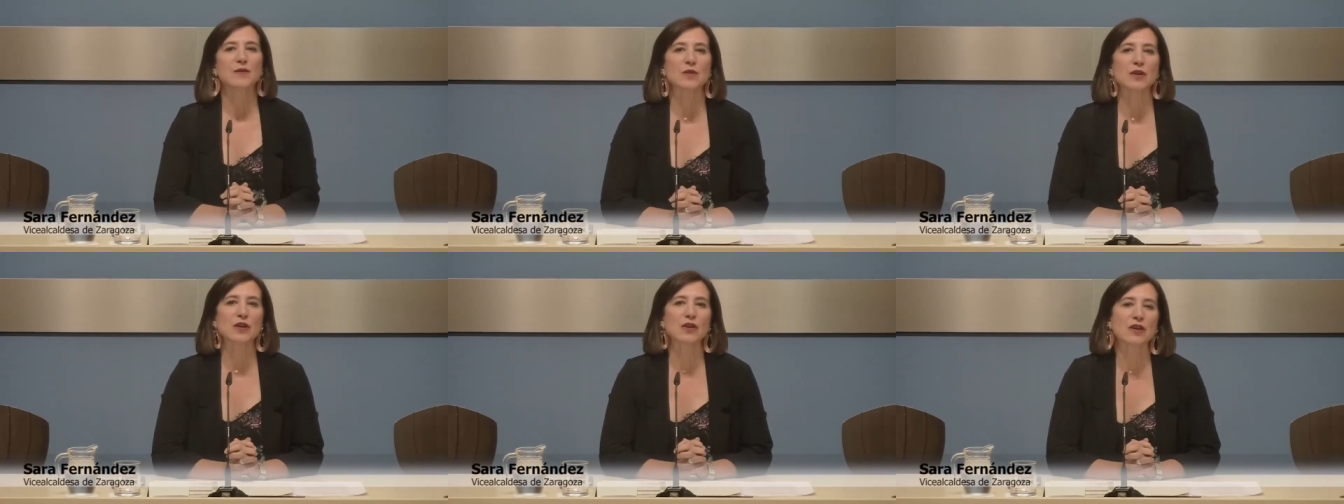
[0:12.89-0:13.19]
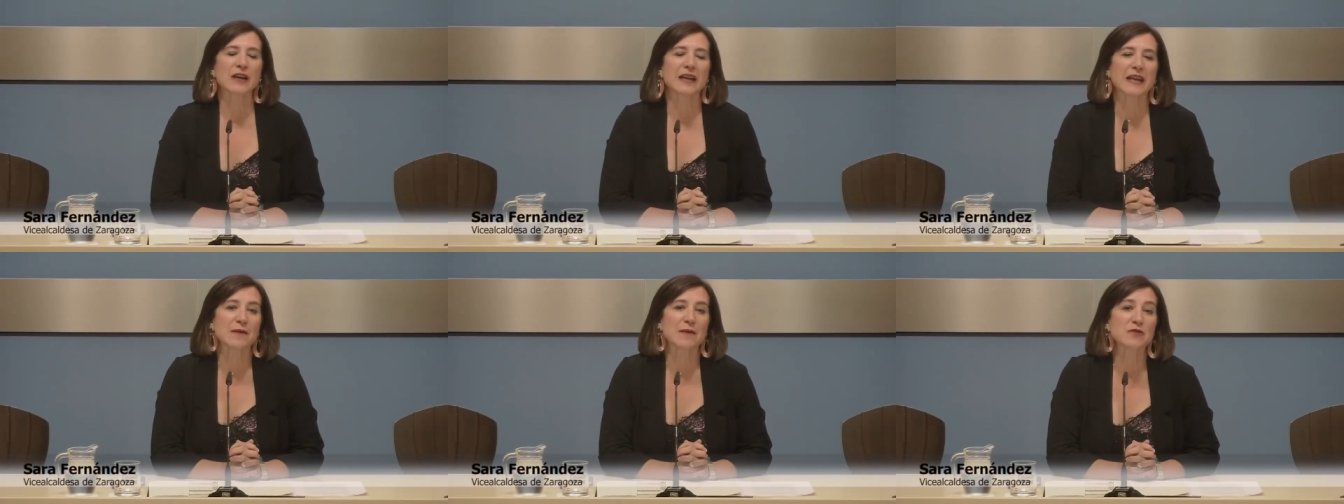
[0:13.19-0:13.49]

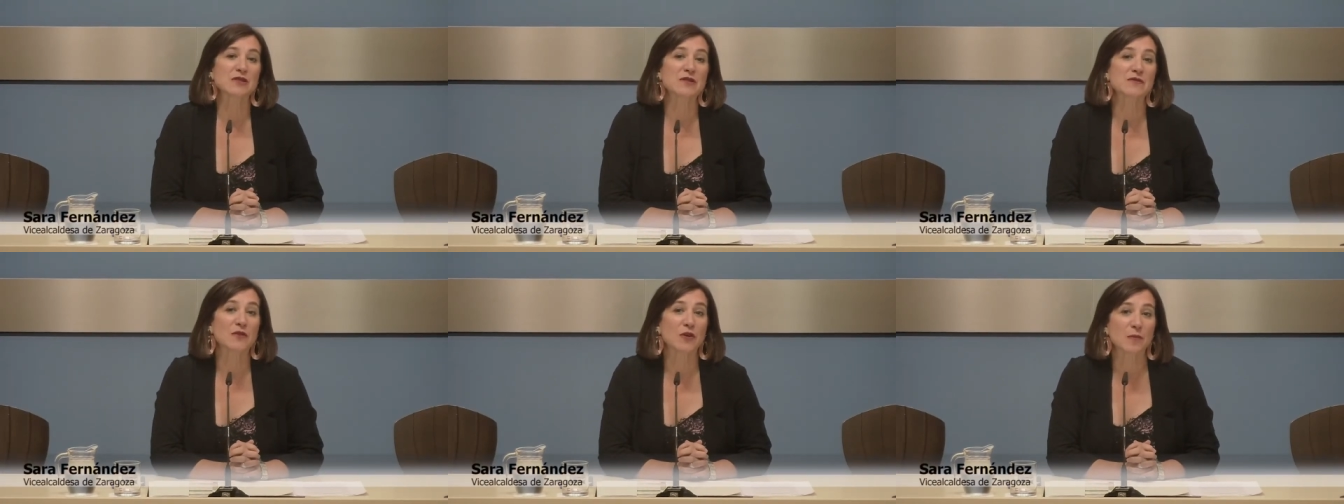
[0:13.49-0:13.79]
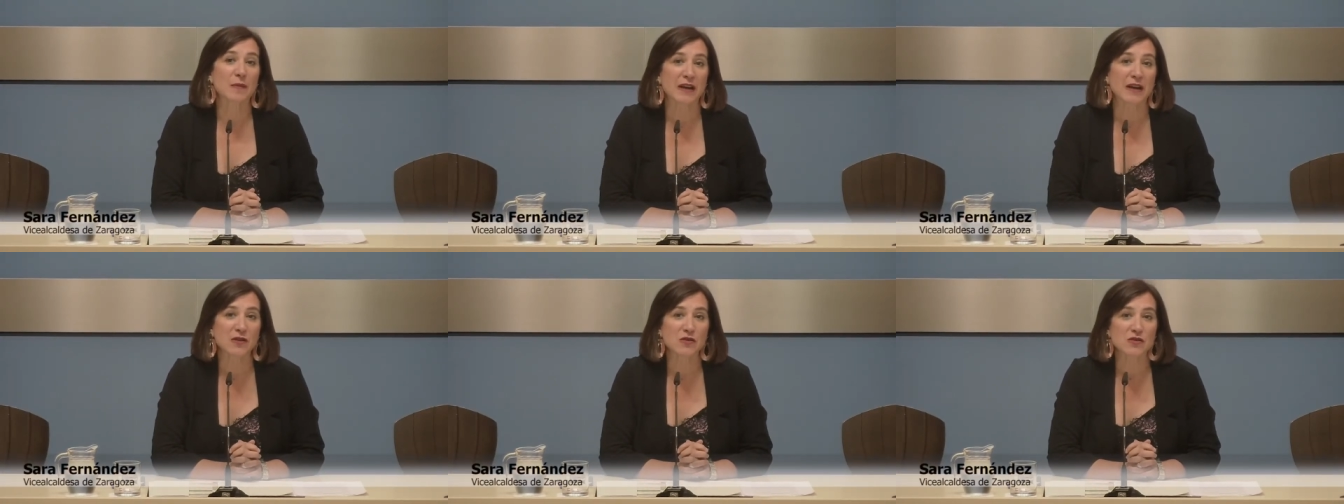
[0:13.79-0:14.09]
Bueno, queríamos
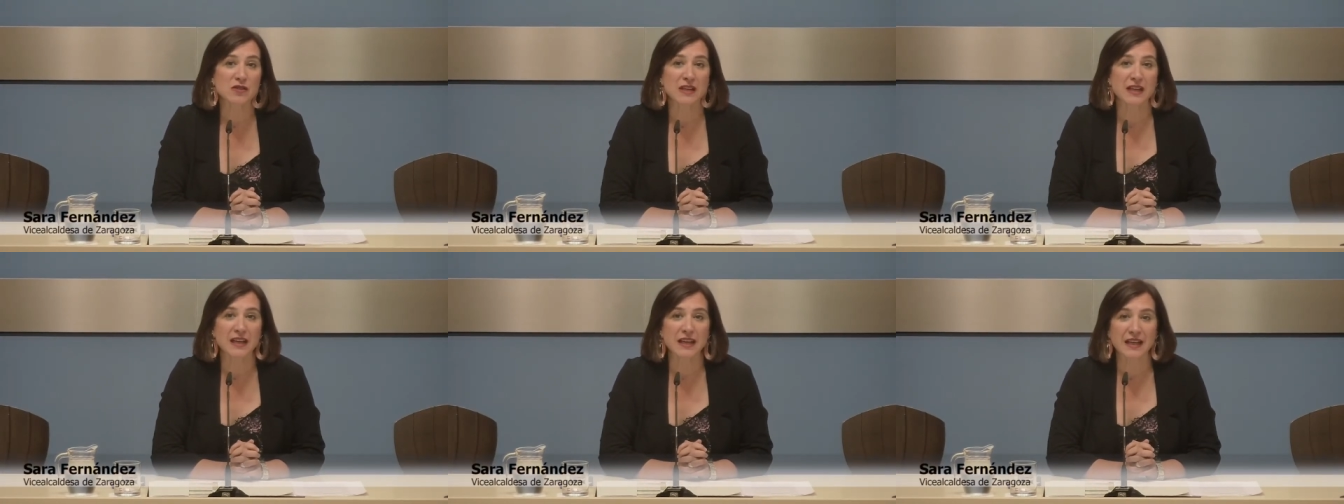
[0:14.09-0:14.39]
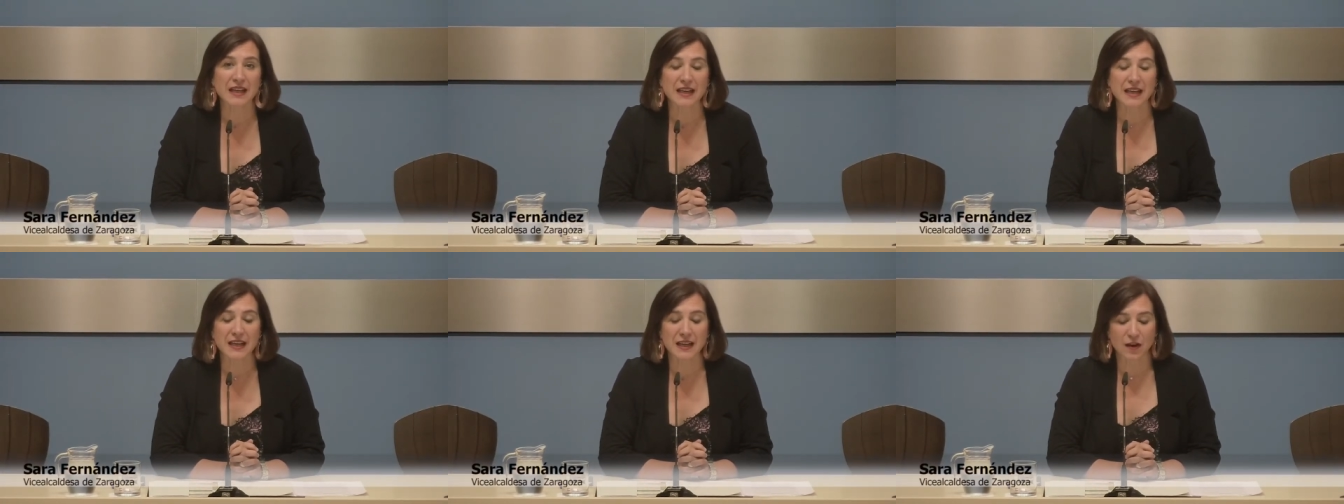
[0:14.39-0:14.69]
informaros de
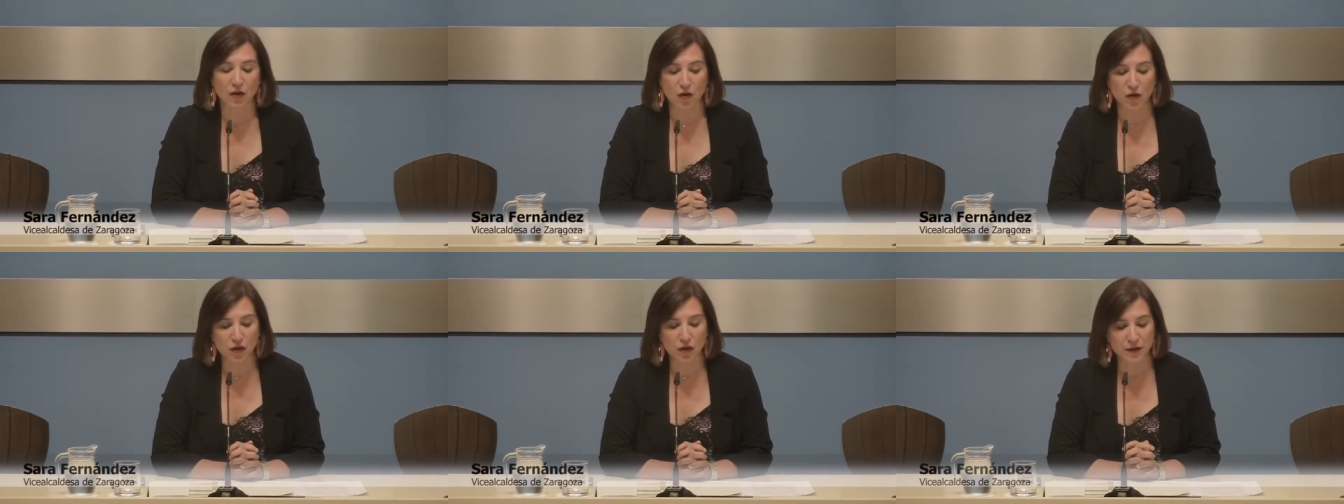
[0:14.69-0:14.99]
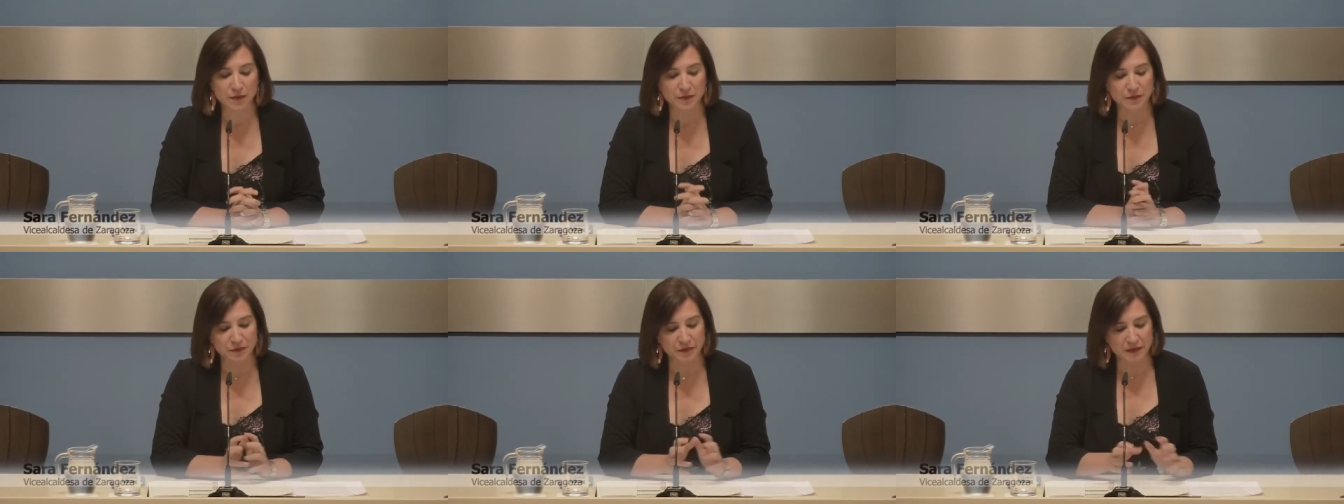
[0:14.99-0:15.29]
que
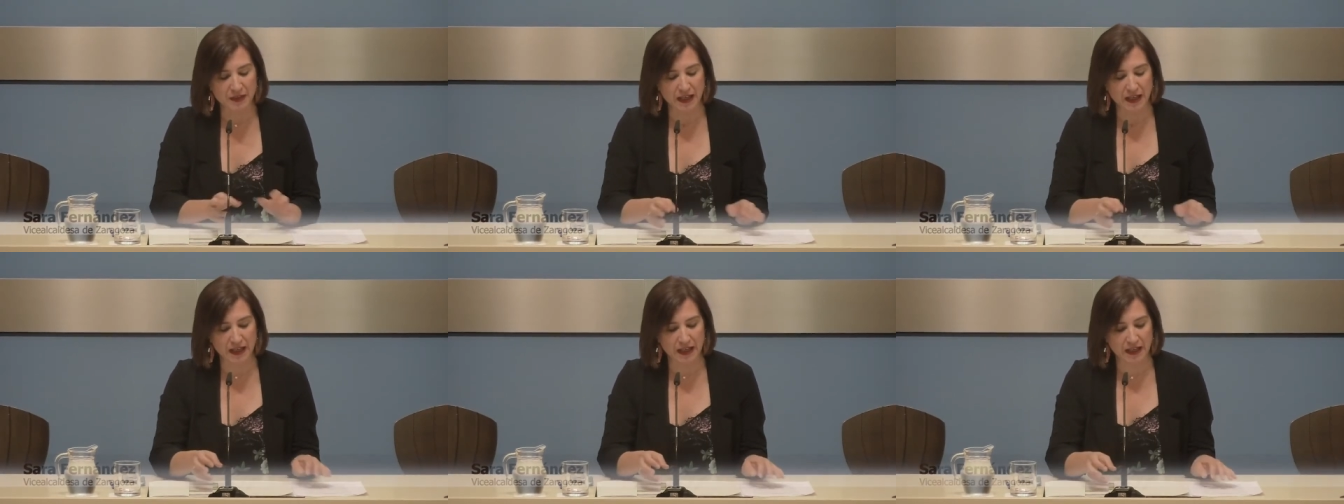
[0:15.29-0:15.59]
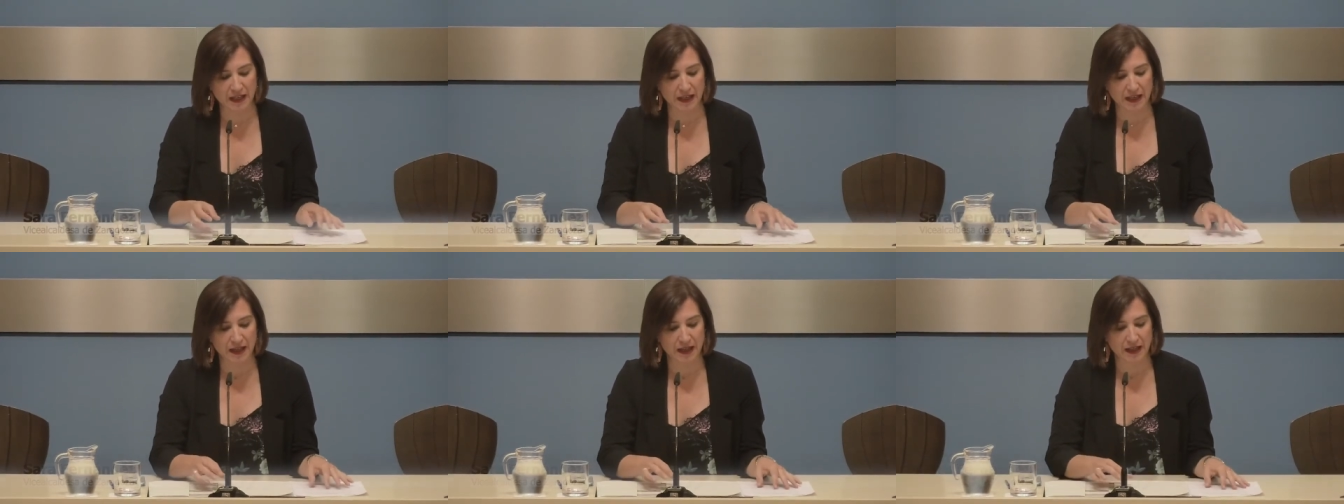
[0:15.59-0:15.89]
hoy
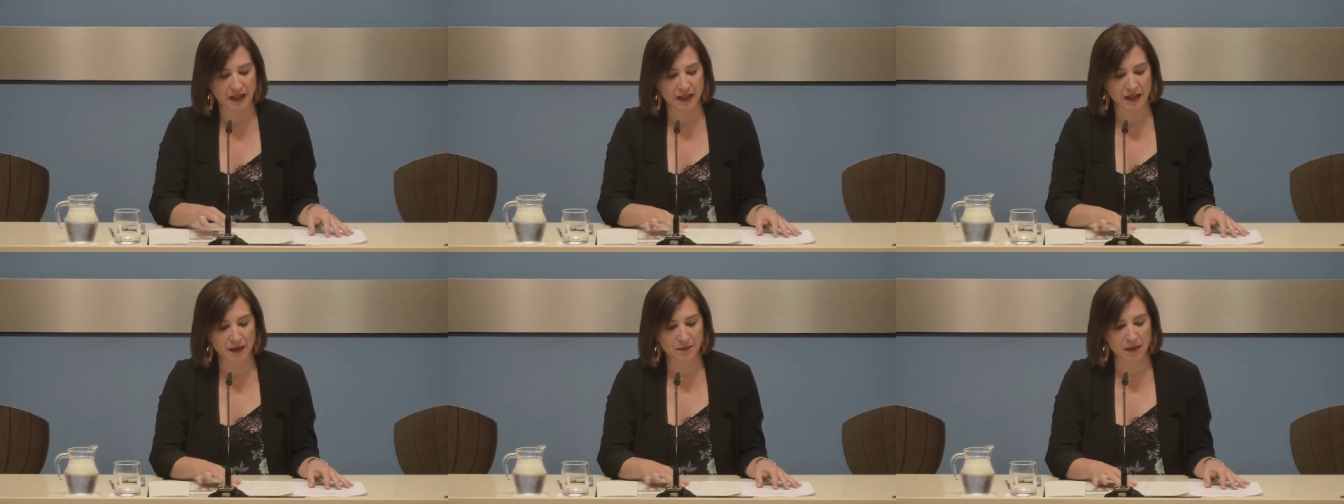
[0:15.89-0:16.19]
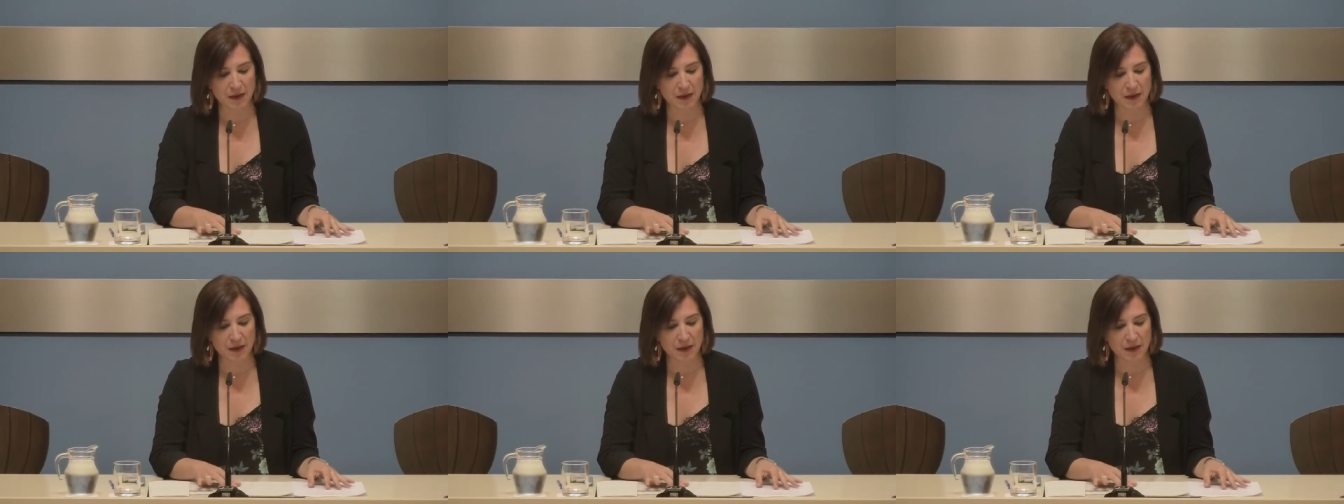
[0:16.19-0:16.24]
eh,